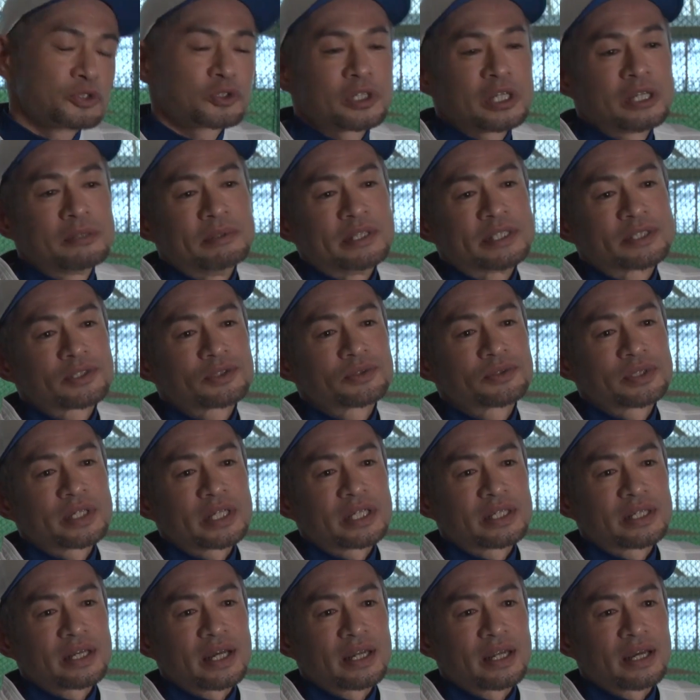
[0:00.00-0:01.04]
日々作ってい
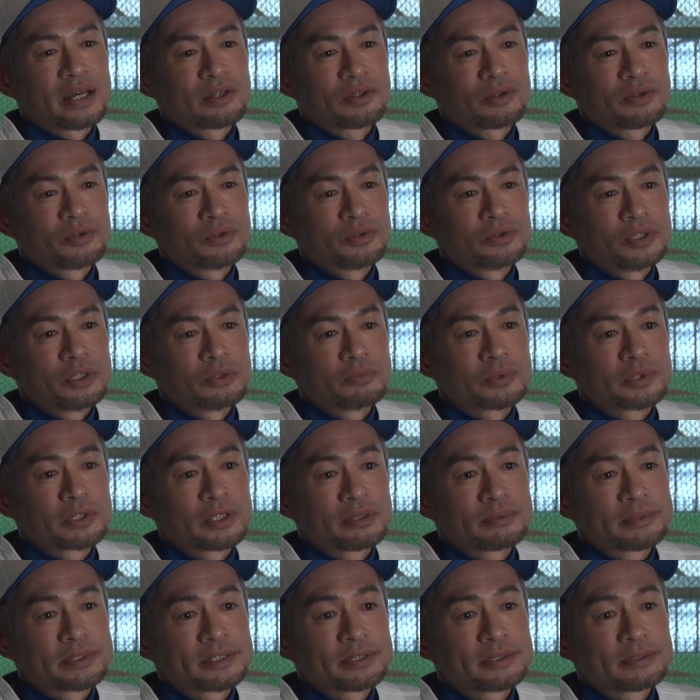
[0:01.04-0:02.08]
きたいなというふうに思って
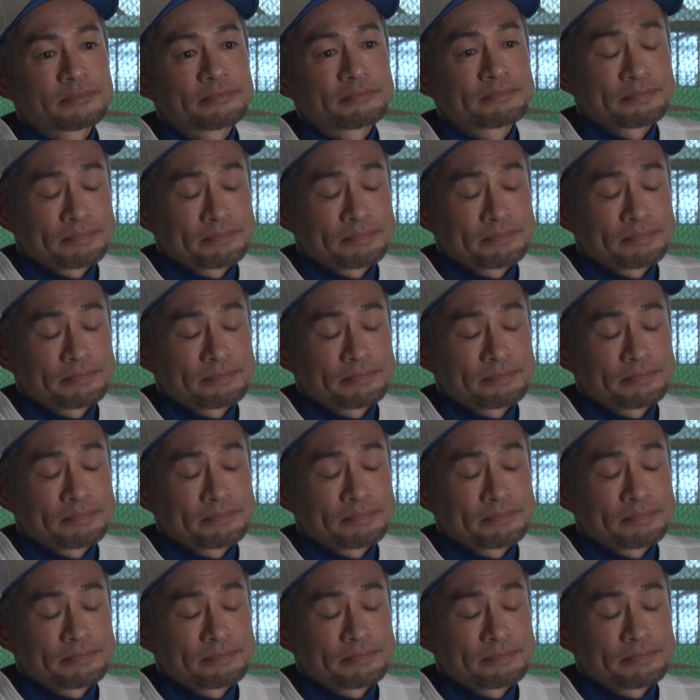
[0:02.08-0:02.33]
います。